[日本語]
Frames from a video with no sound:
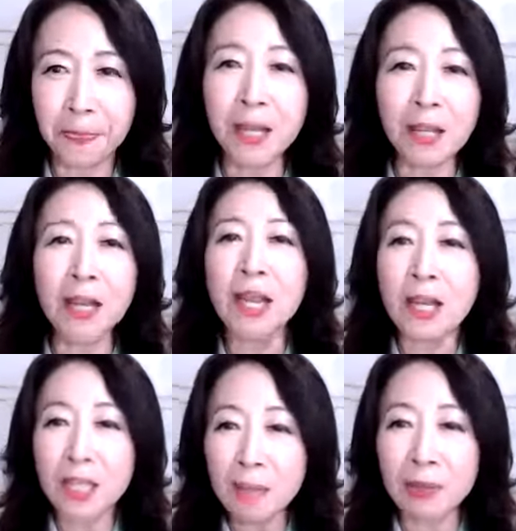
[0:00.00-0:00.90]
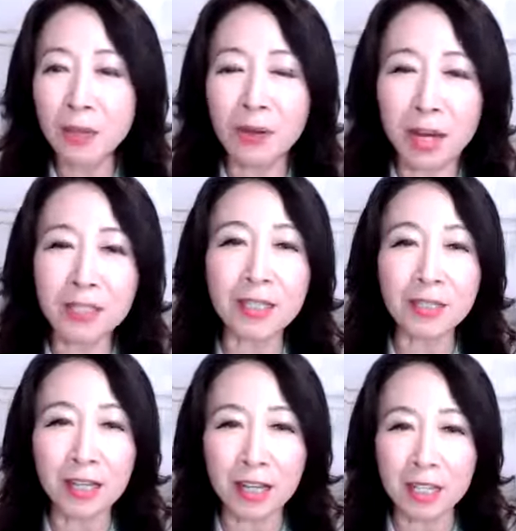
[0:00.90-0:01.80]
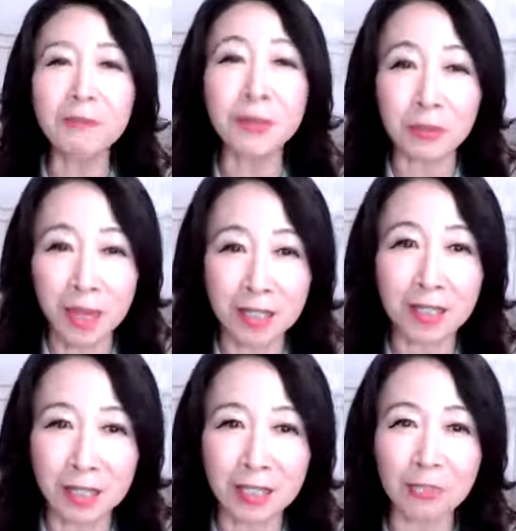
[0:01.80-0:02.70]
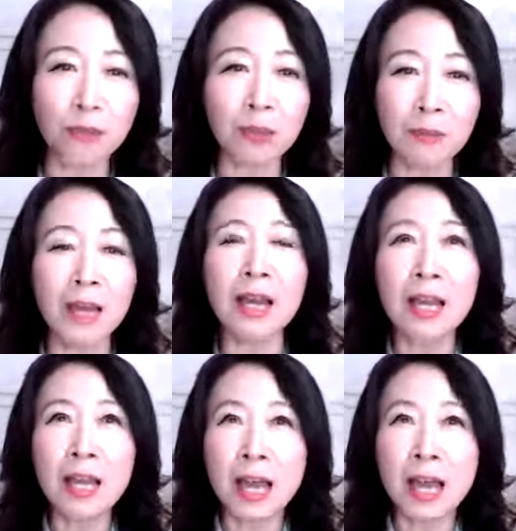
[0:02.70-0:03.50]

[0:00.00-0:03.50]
だから、今のあなたが今のあなた、例えば、